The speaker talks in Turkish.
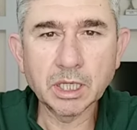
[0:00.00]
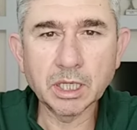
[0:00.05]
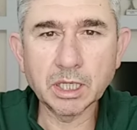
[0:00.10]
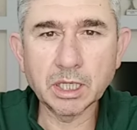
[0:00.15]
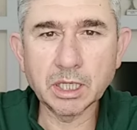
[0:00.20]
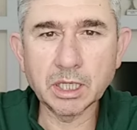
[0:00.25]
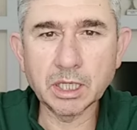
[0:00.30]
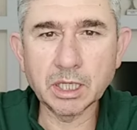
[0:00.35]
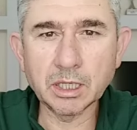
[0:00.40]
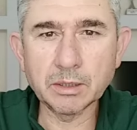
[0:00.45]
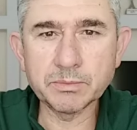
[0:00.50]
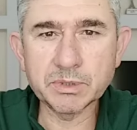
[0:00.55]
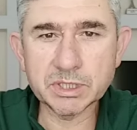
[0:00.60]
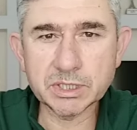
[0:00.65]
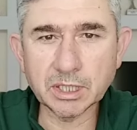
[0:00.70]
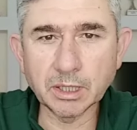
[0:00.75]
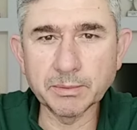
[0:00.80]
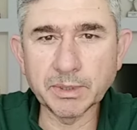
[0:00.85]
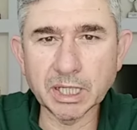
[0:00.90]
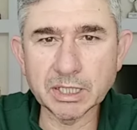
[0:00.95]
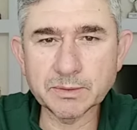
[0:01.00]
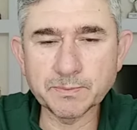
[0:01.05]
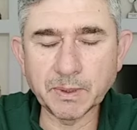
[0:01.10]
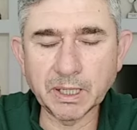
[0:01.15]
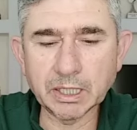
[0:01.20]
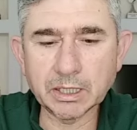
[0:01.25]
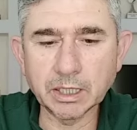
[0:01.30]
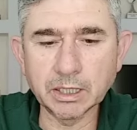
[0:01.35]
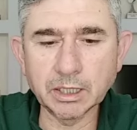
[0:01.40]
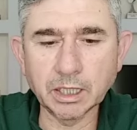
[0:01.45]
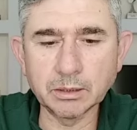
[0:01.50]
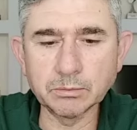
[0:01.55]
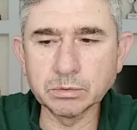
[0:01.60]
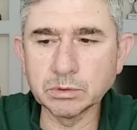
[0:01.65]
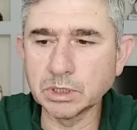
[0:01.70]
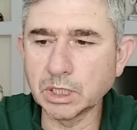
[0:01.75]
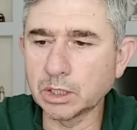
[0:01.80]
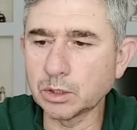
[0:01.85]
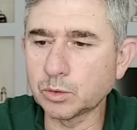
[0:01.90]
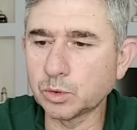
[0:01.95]
Ee, biz tabi asperkader
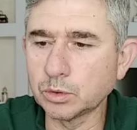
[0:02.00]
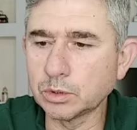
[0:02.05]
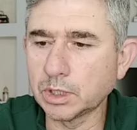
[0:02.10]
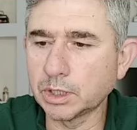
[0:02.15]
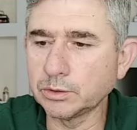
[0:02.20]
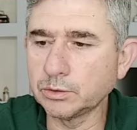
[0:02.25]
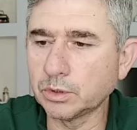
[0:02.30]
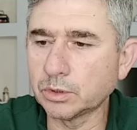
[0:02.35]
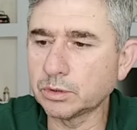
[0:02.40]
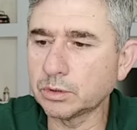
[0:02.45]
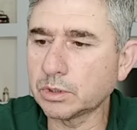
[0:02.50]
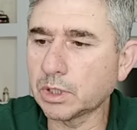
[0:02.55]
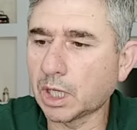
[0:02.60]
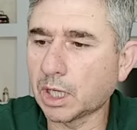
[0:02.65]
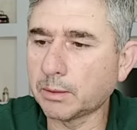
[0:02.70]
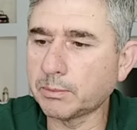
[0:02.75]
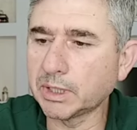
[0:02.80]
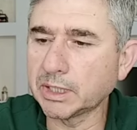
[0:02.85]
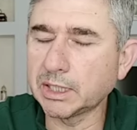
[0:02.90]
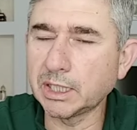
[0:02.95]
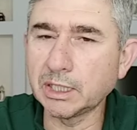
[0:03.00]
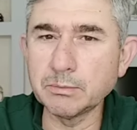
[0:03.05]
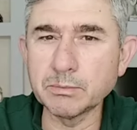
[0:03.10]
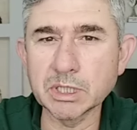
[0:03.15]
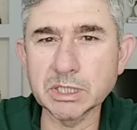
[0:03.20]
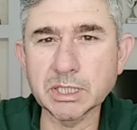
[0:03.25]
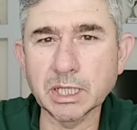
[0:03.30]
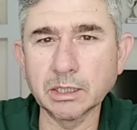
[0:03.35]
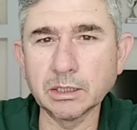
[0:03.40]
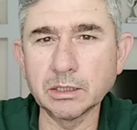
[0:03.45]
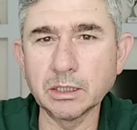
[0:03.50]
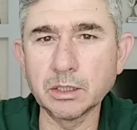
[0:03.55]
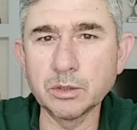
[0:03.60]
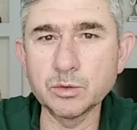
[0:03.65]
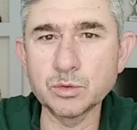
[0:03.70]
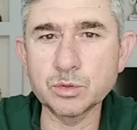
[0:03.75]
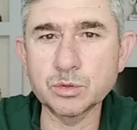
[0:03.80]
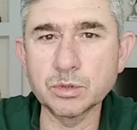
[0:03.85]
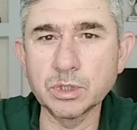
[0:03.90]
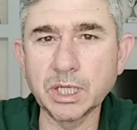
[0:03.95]
bunları kullanıyorduk ama deri masatların
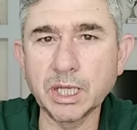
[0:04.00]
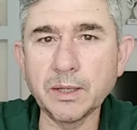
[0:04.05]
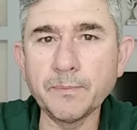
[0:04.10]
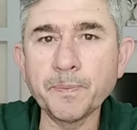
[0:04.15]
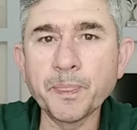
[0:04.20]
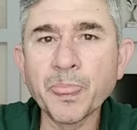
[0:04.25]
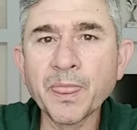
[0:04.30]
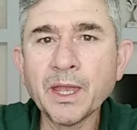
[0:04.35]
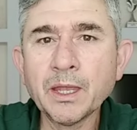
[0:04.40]
üstüne